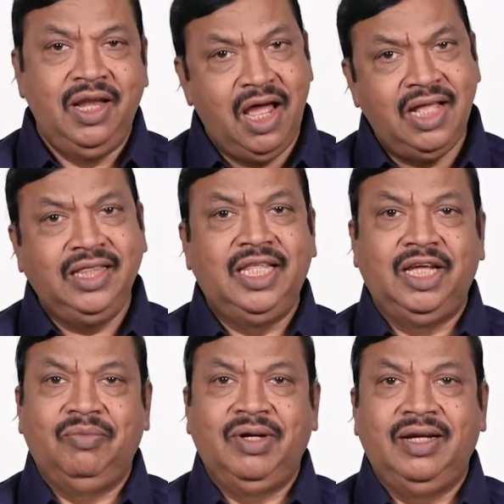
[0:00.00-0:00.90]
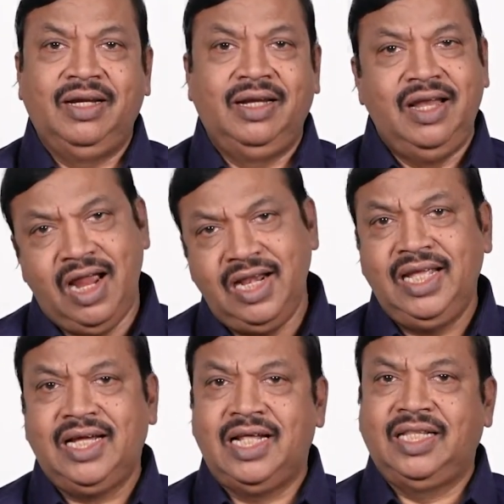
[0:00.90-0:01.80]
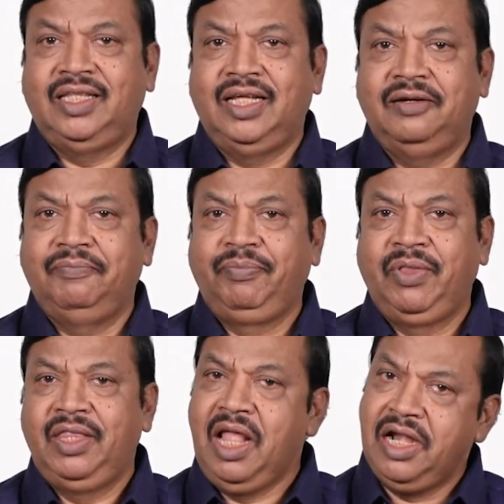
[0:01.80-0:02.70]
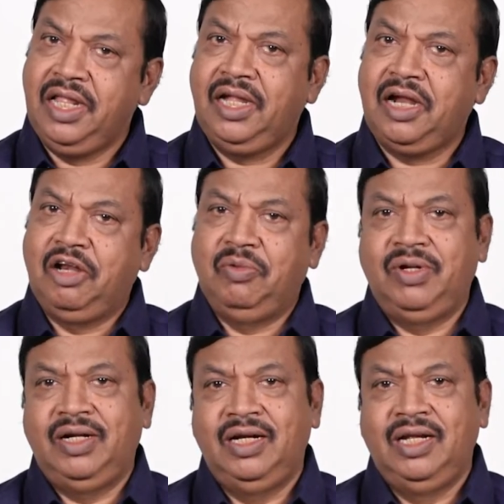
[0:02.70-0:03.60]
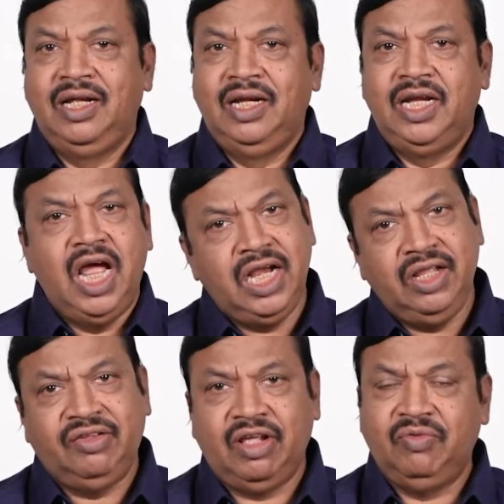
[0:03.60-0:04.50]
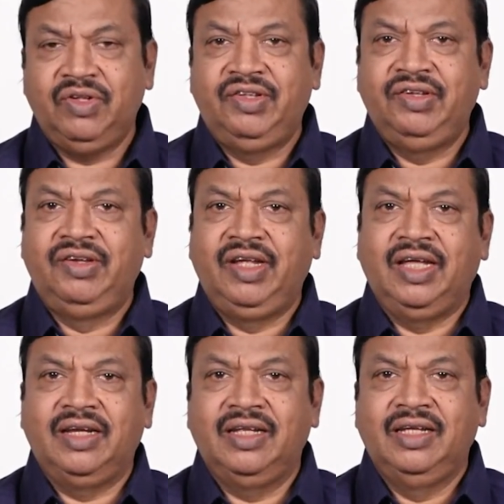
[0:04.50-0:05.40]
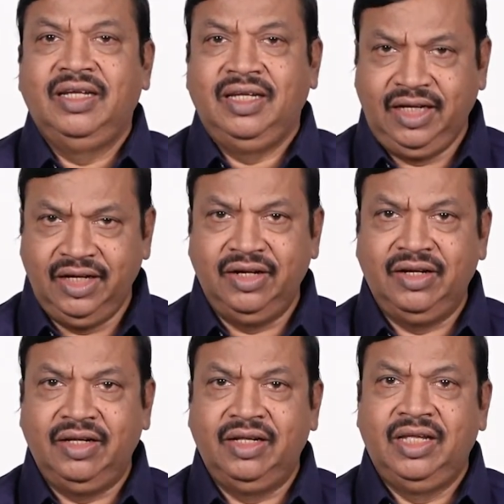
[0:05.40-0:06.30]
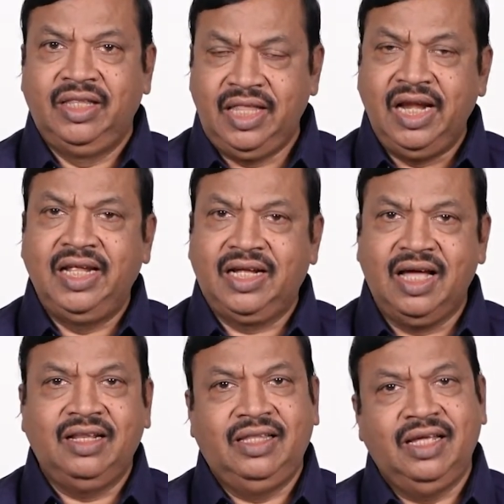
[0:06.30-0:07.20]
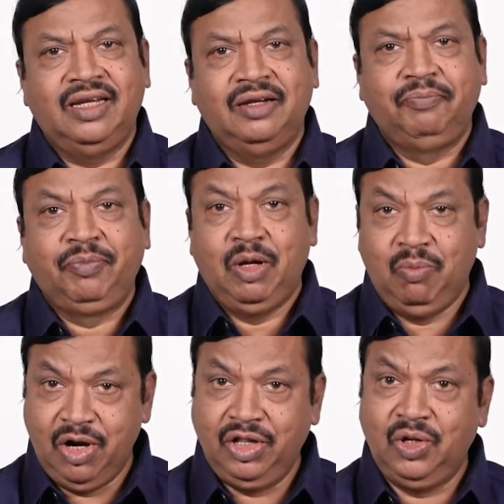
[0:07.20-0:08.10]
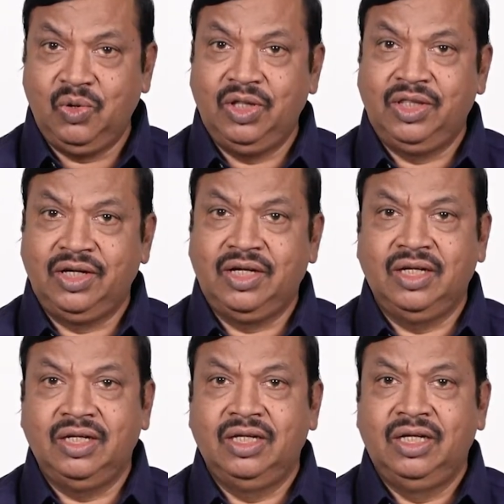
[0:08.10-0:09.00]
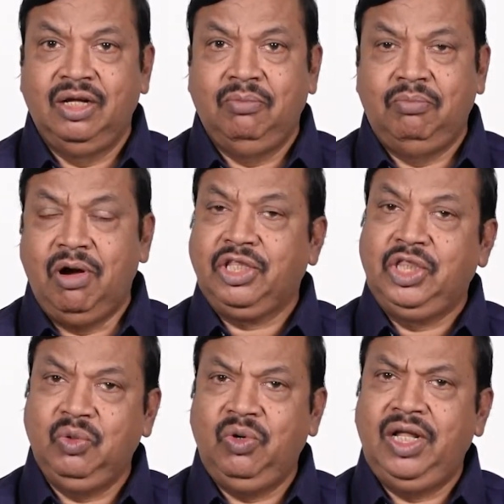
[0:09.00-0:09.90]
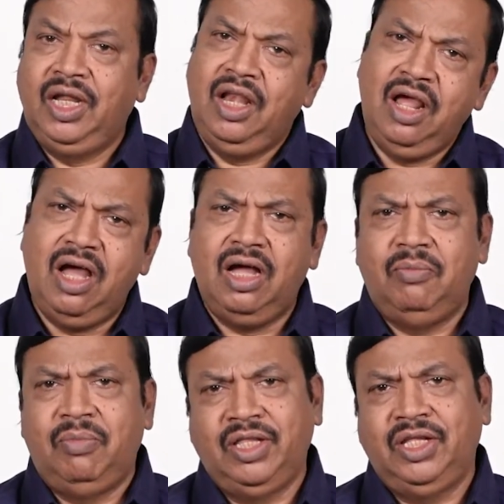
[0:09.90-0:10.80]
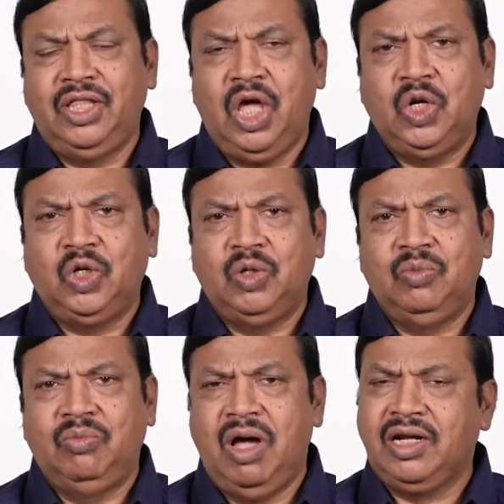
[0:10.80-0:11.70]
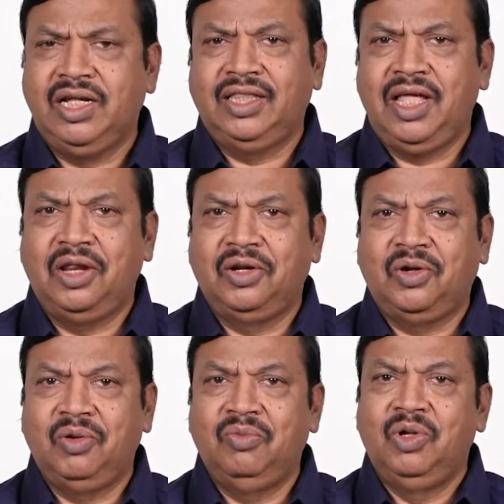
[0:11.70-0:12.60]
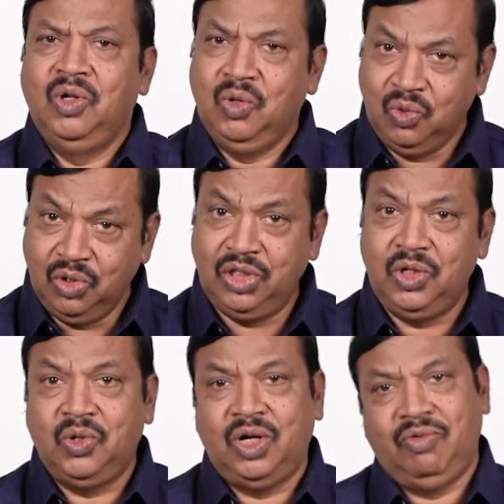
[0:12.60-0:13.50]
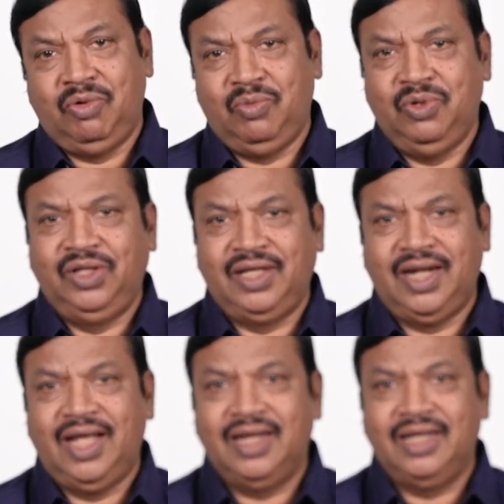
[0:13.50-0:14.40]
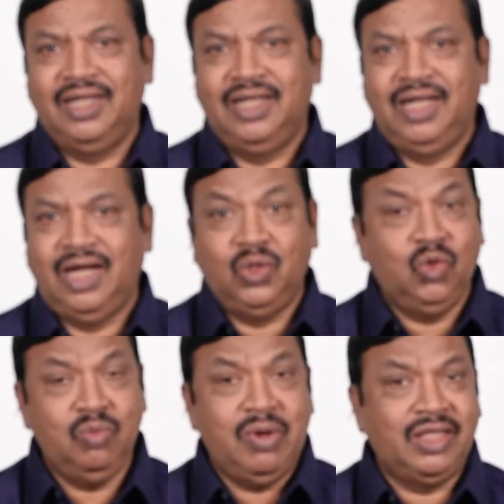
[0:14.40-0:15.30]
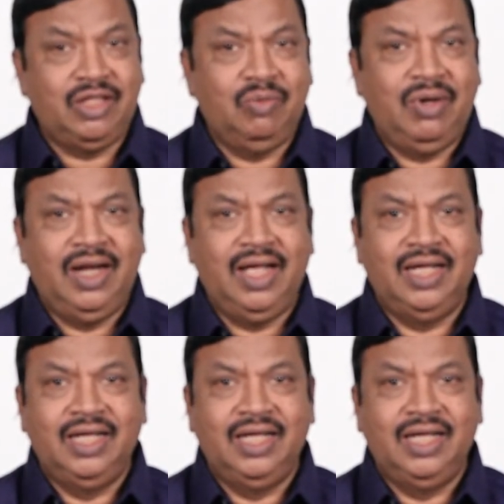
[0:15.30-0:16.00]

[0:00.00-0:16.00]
நான் தேவன் நானே கர்த்தர் நானே கடவுள் நானே சர்வ சிருஷ்டிகர் என்று தன்னை கர்த்தர் மனிதகுலத்திற்கு பக்தி உள்ள எல்லா மதத்தாருக்கும் மார்க்கத்தாருக்கும் உறுதியோடு அவர் போதிக்கிறார் அதோடு மாத்திரமல்ல